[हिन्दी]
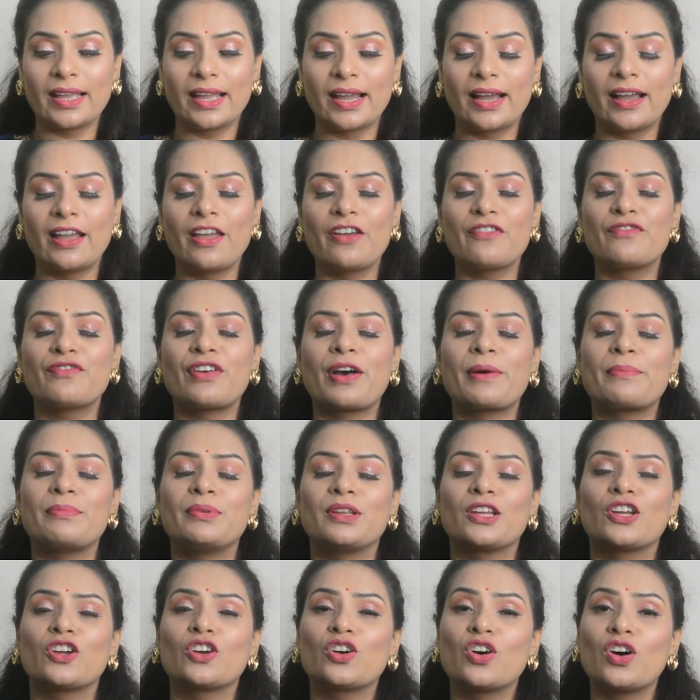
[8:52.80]
गया है
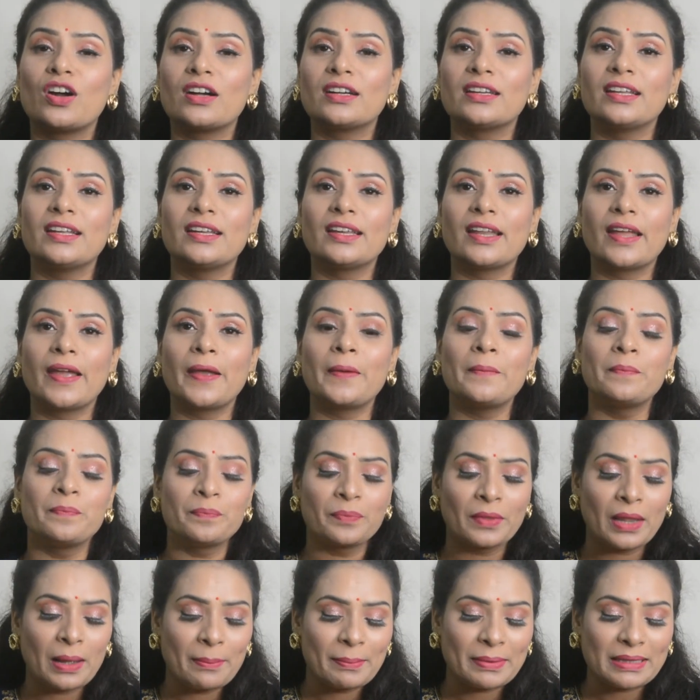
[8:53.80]
फैब्रिक कॉटन है
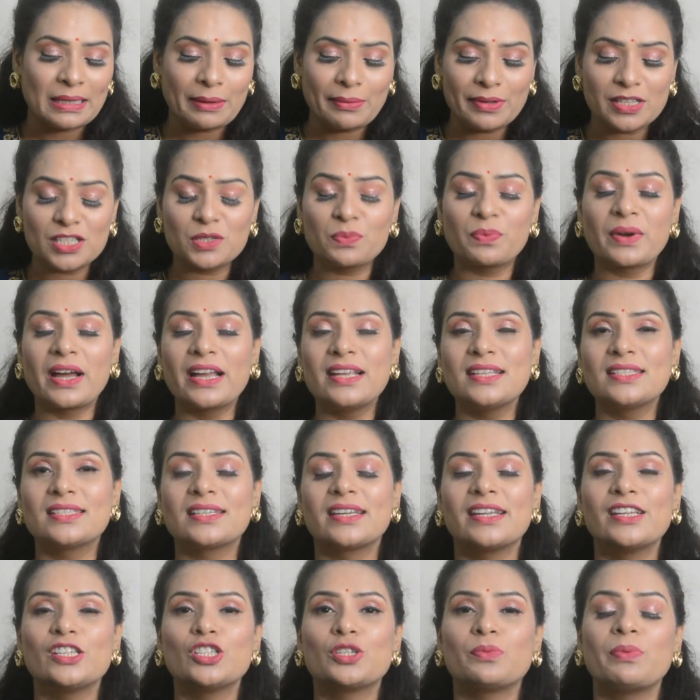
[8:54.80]
मतलब इस प्राइस
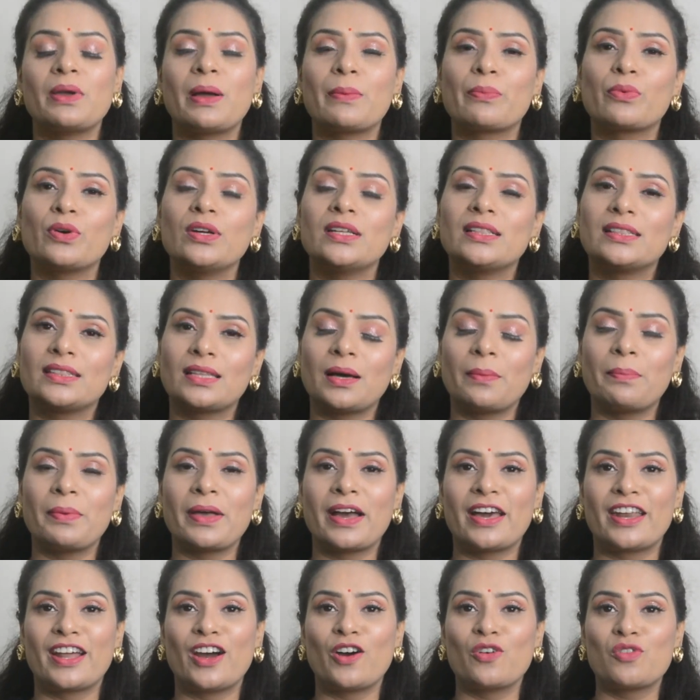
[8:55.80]
रेंज में आपको इतना
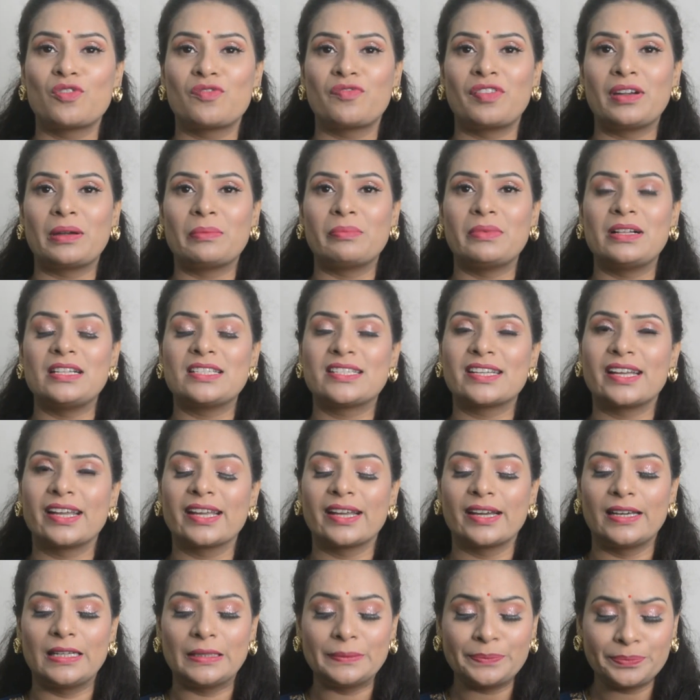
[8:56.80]
प्यारा आउटफिट मिल
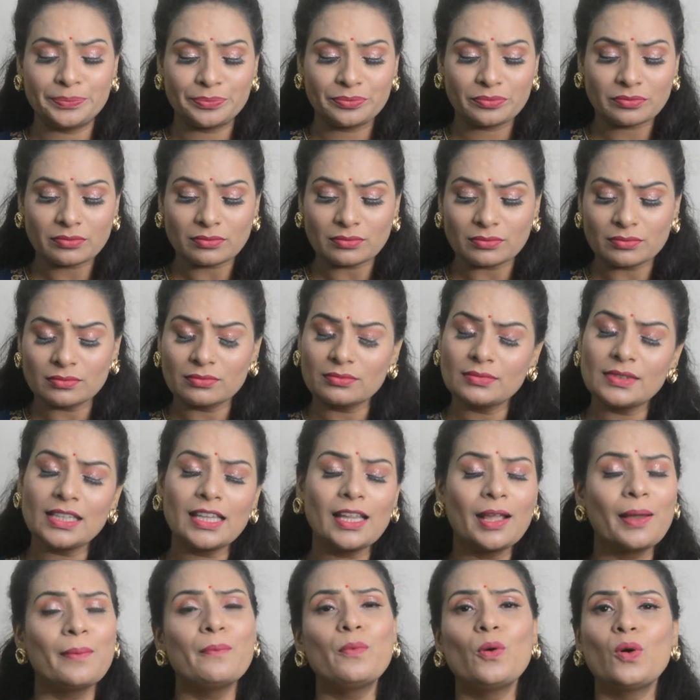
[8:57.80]
जाएगा ना
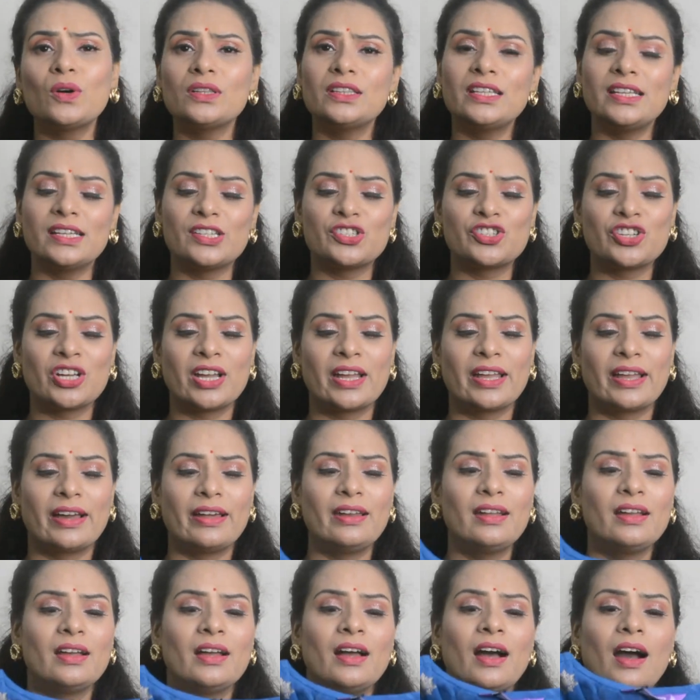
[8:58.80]
बहुत ही अच्छा है
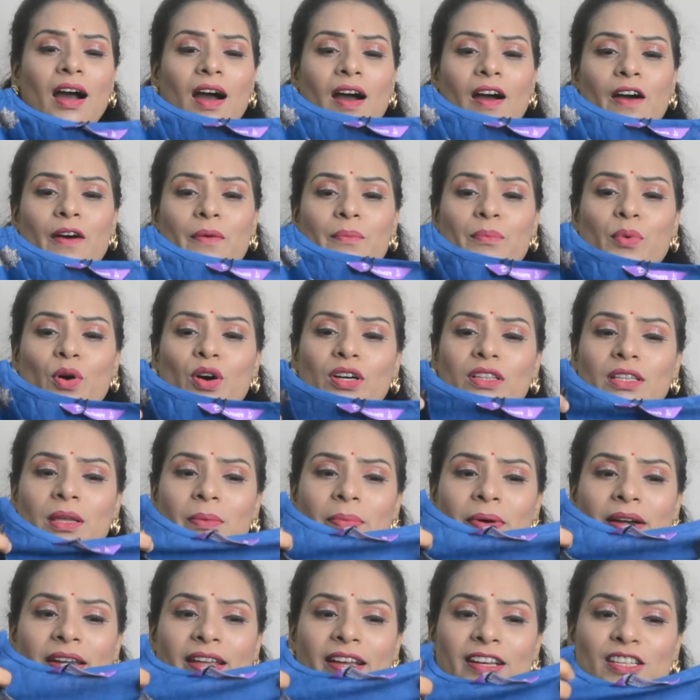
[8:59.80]
यार आ, बहुत ही
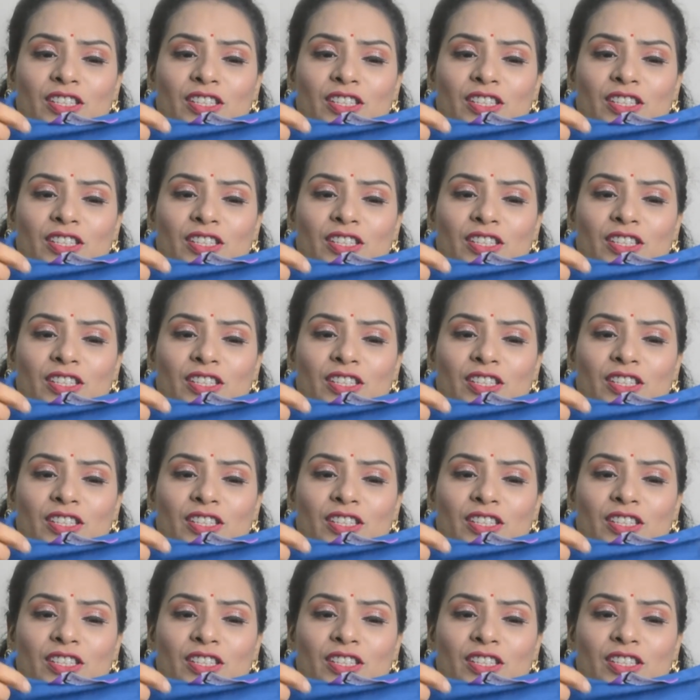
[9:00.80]
बढ़िया